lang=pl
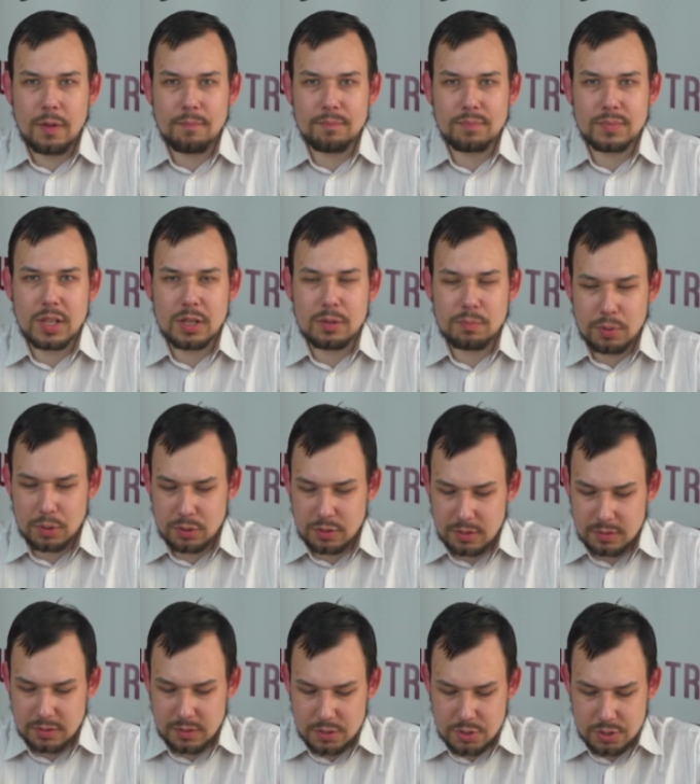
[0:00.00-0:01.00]
ten
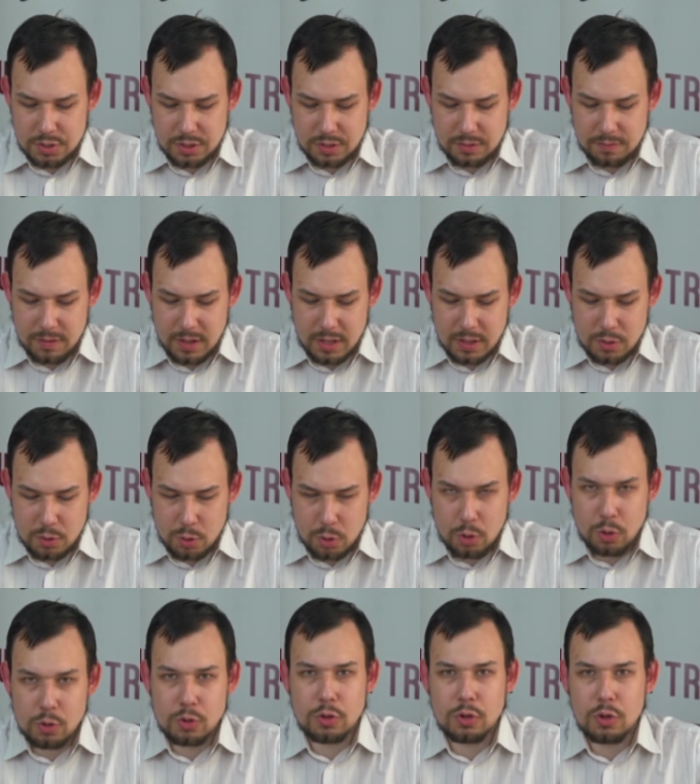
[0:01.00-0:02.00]
protest jeszcze trwa,
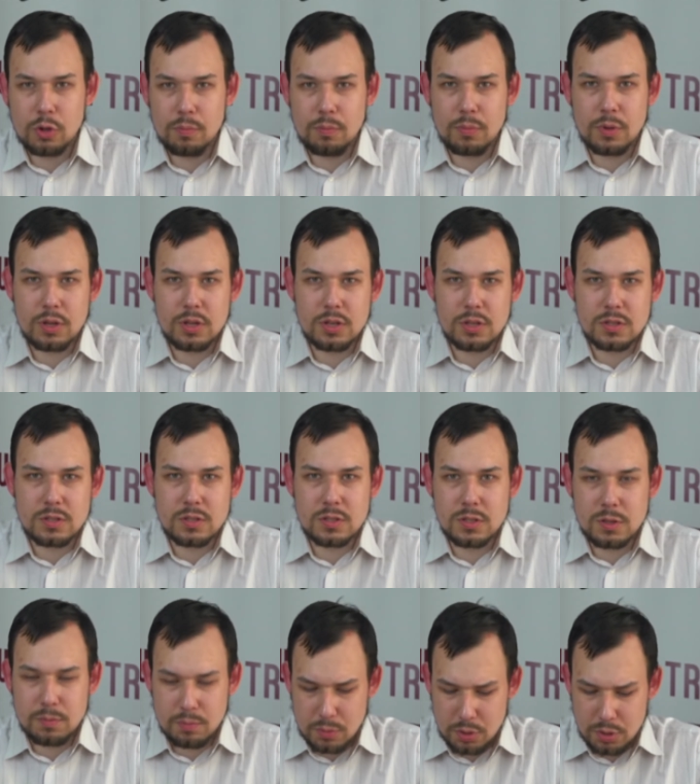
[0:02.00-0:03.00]
to o tym e,
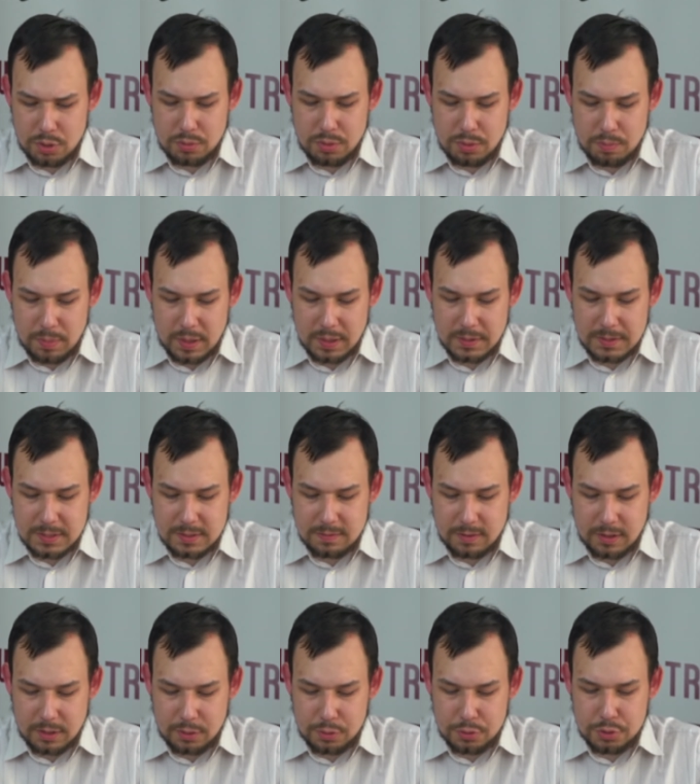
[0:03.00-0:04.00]
z moim
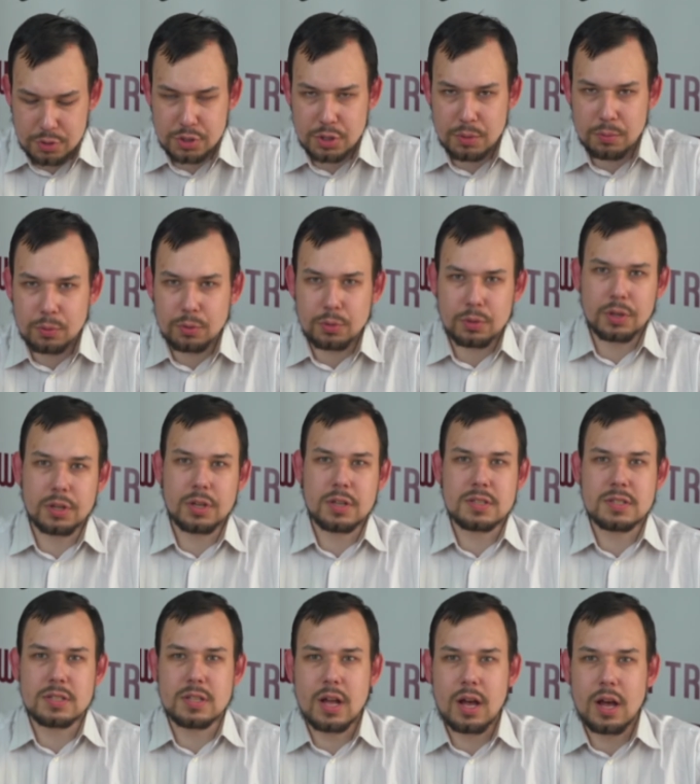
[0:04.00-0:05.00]
Państwa gościem, który
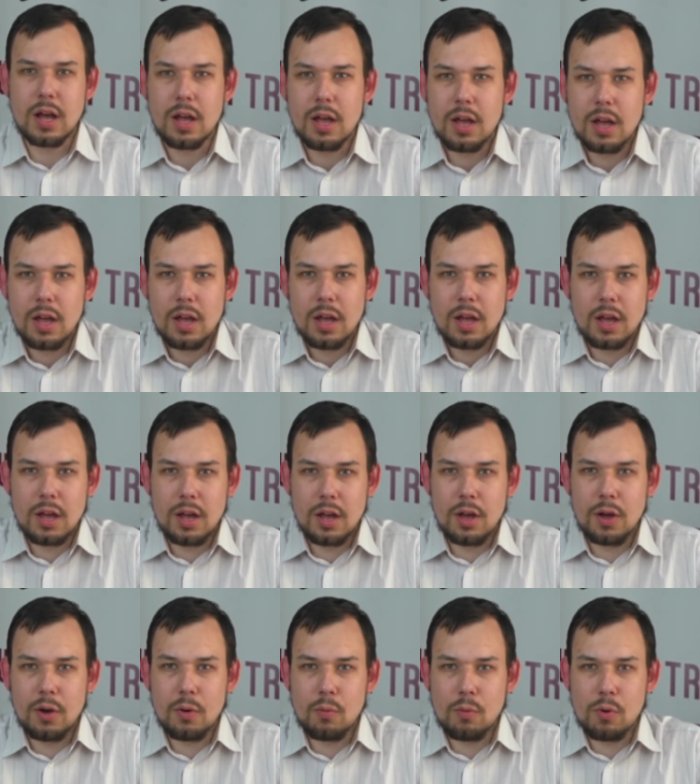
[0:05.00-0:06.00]
jest na
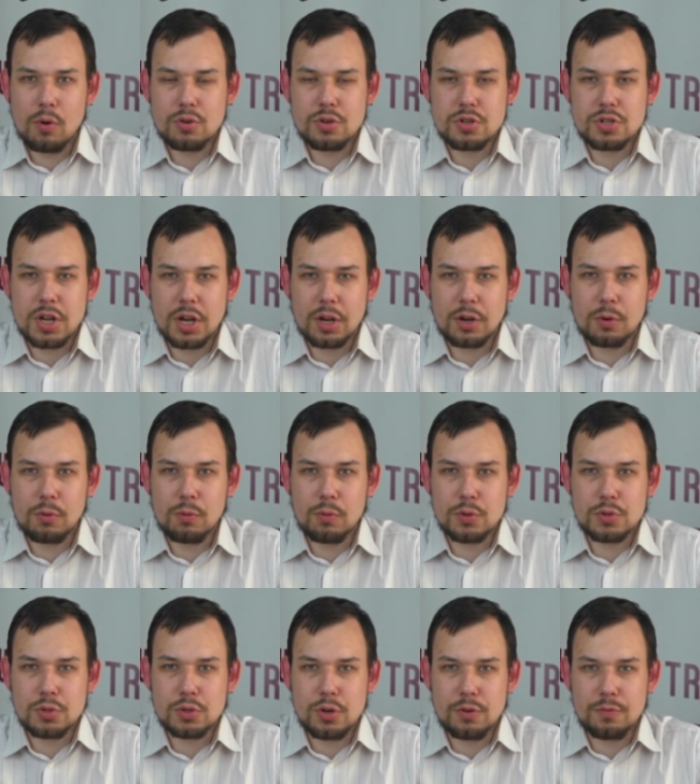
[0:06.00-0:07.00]
e, łączach
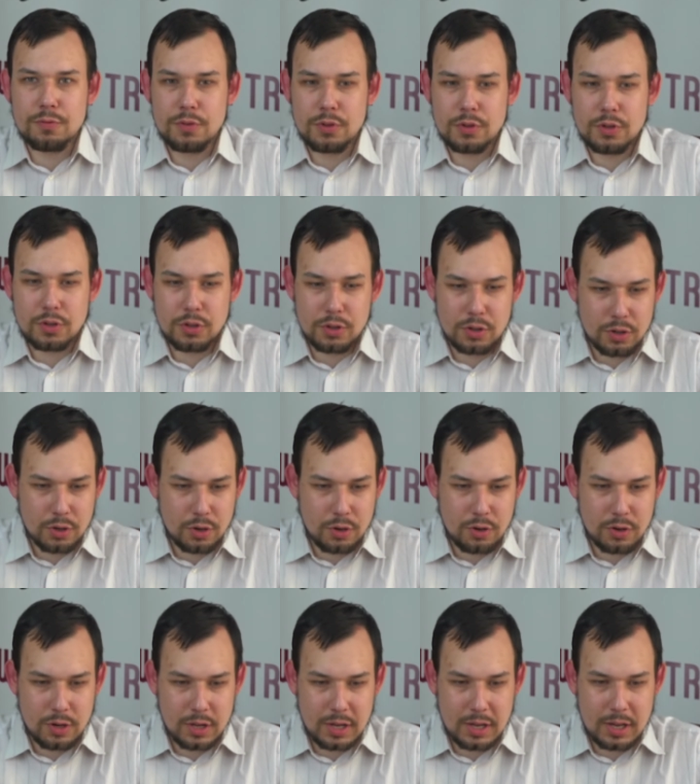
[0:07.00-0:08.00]
głosowych,
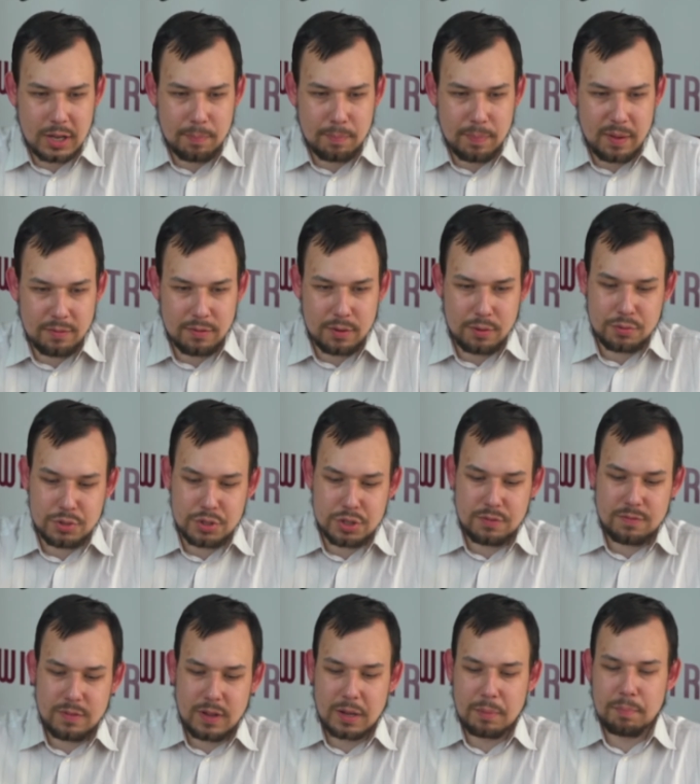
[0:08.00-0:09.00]
kolega Paweł
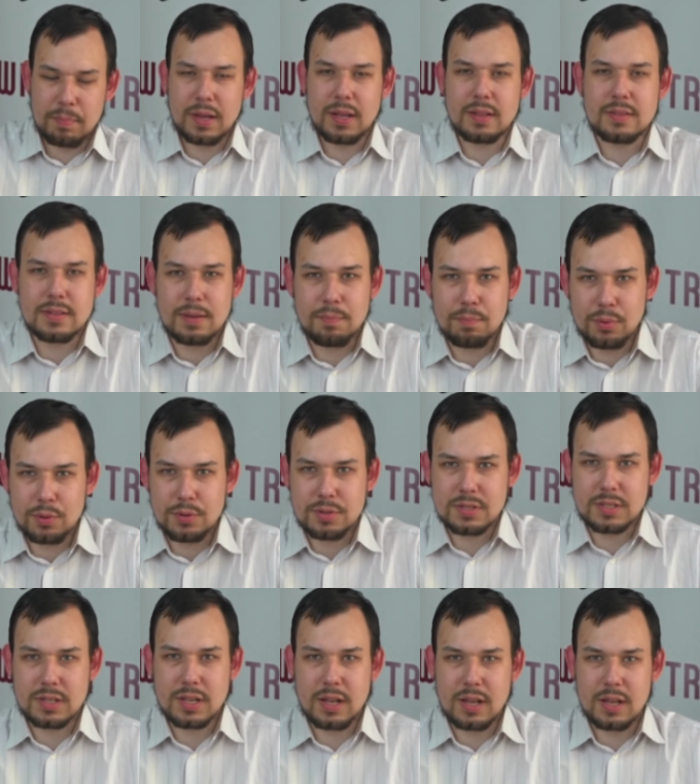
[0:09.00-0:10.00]
Siwak, Praca
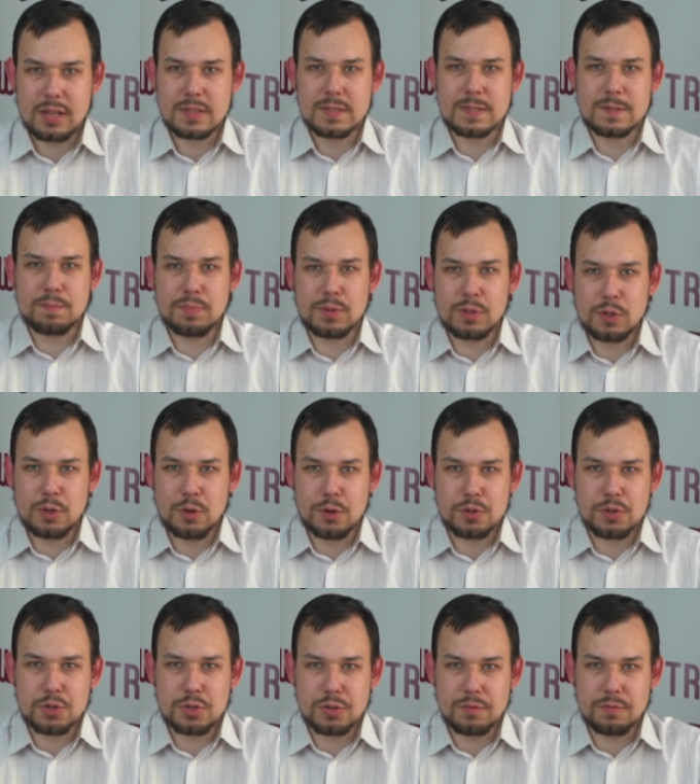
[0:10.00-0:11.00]
Polska z
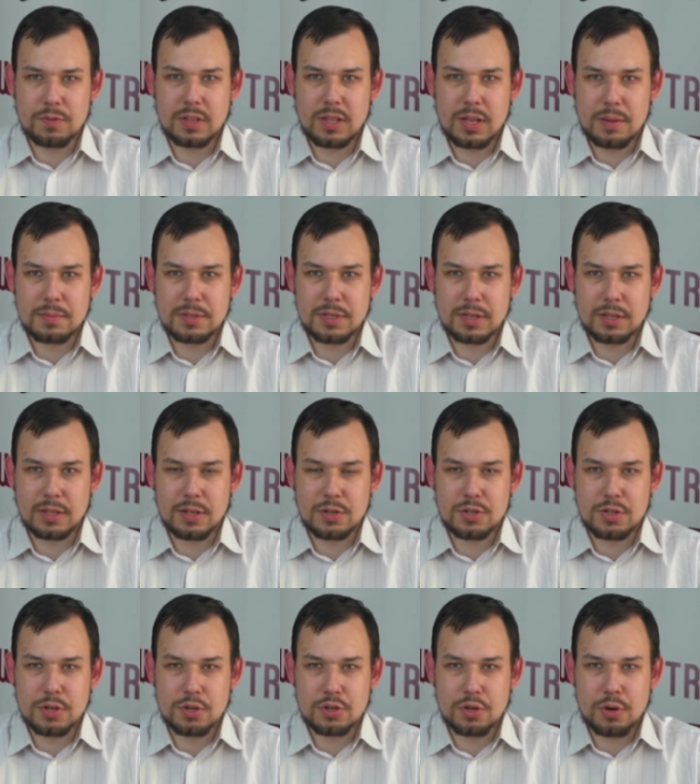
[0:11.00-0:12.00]
Bydgoszczy. Witam
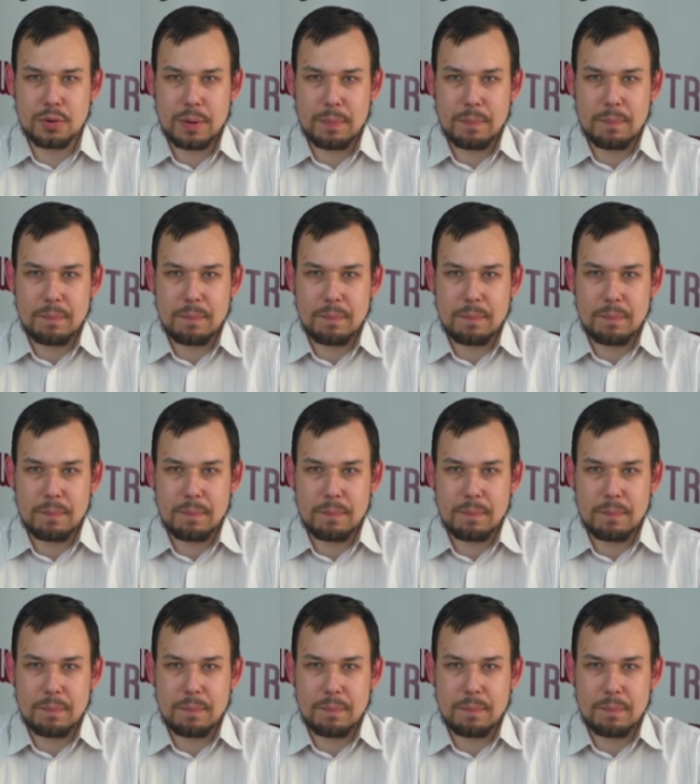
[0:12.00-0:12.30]
serdecznie, czołem.